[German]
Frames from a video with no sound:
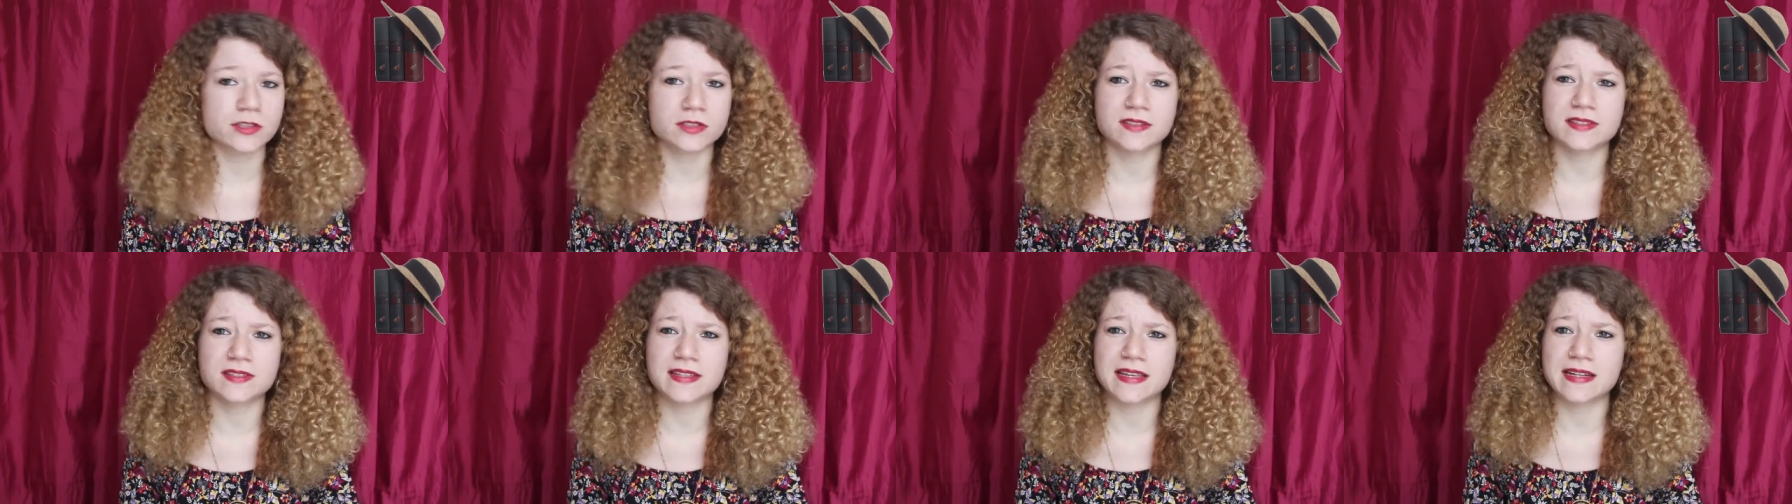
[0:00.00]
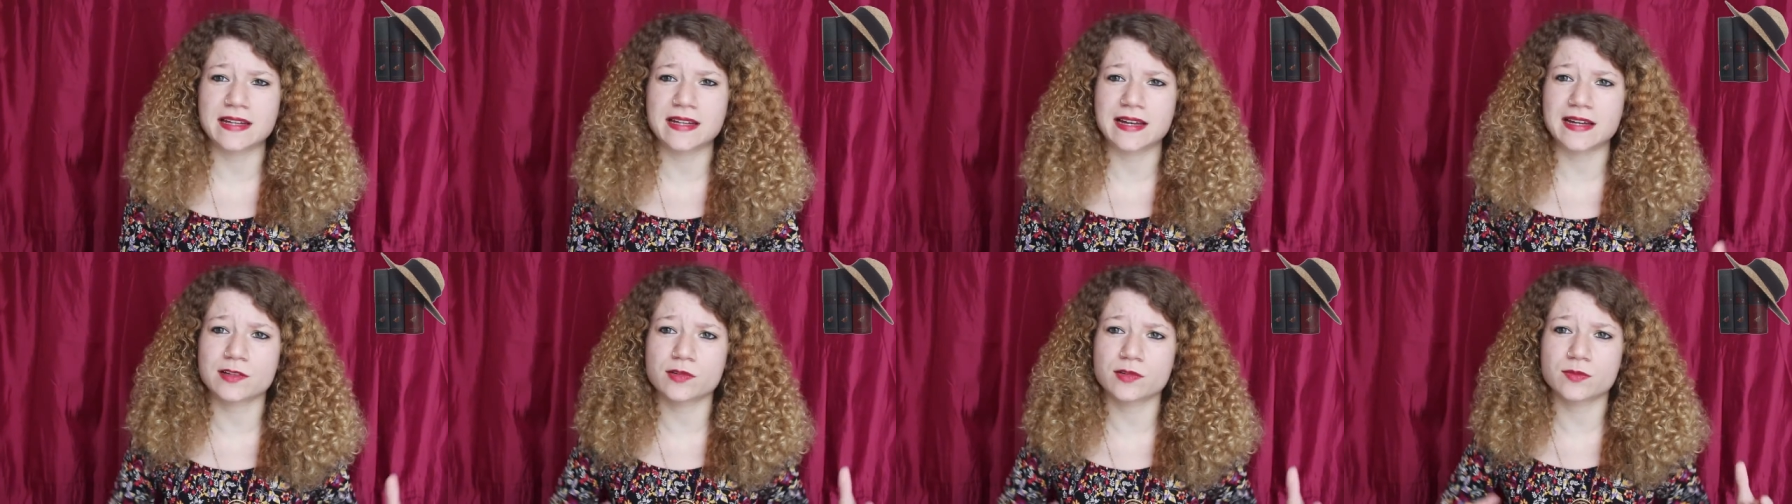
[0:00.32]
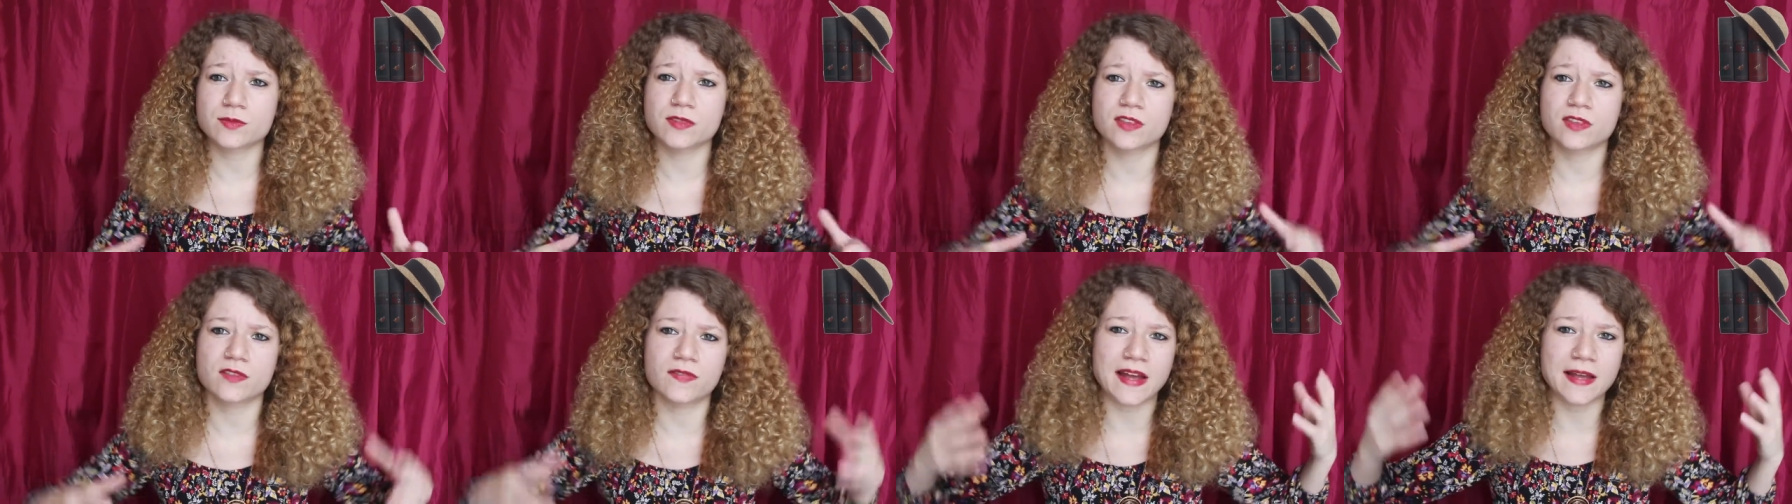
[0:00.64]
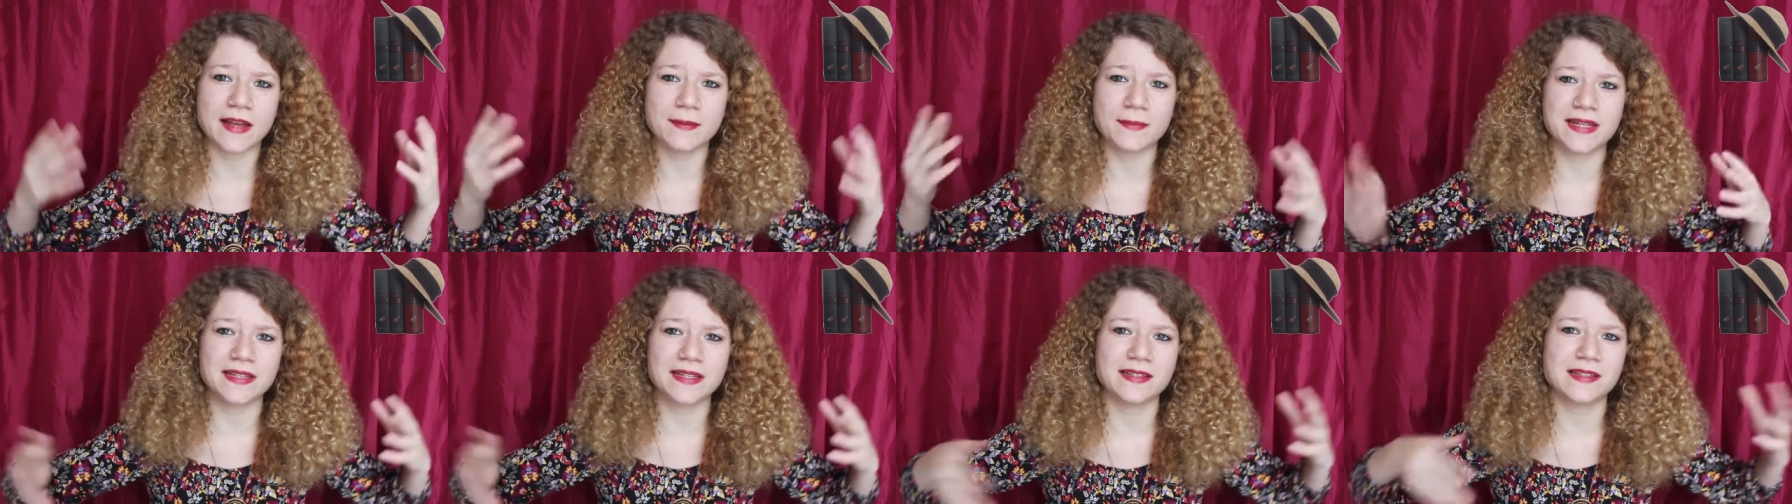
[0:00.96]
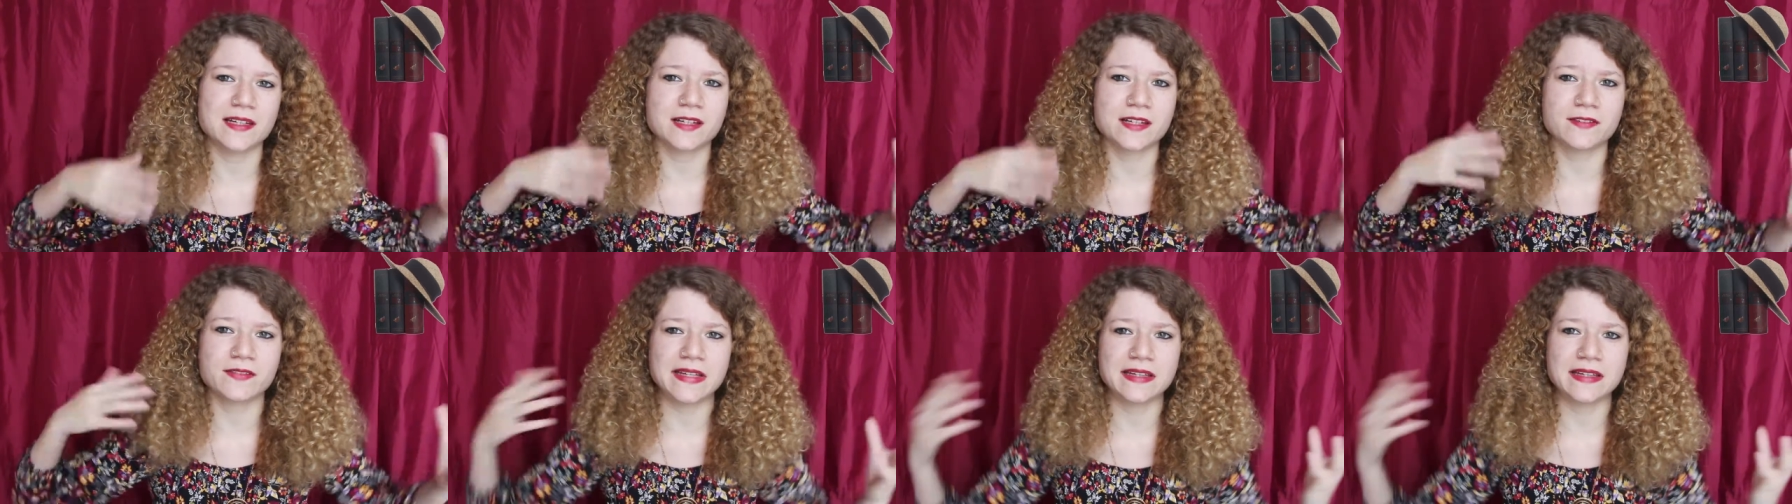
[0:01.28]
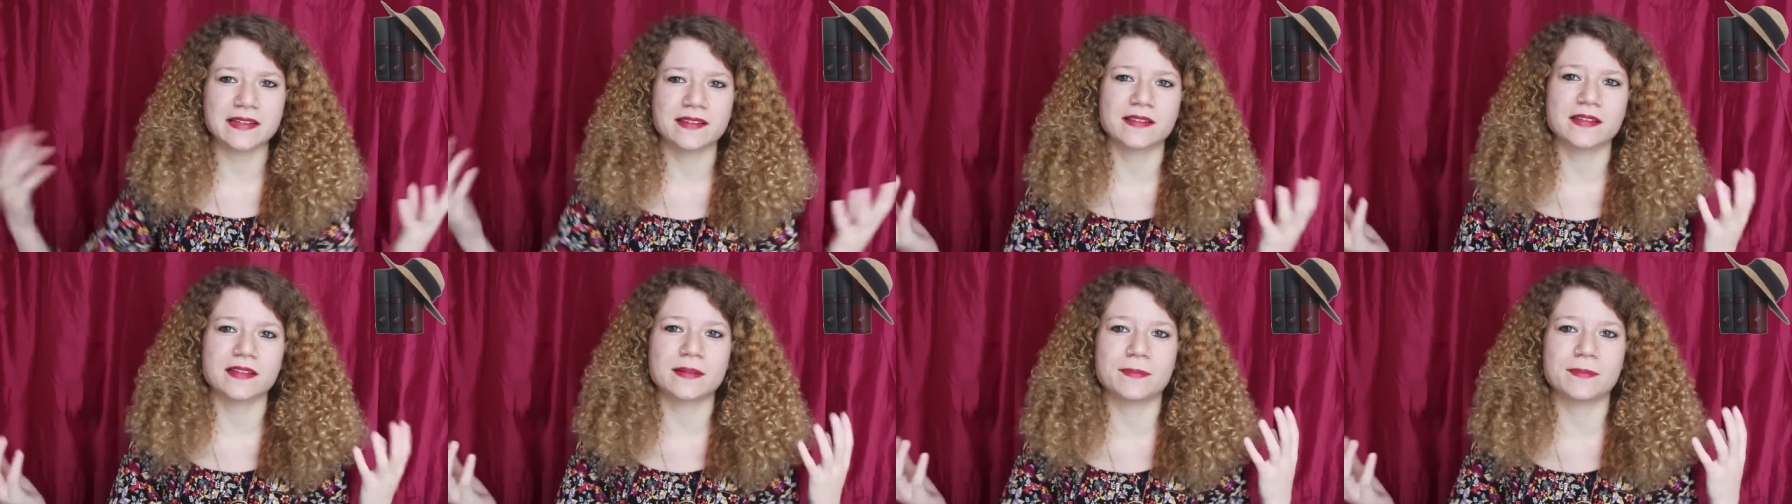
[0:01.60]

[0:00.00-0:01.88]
Es geht halt um zwei mächtige Wesen,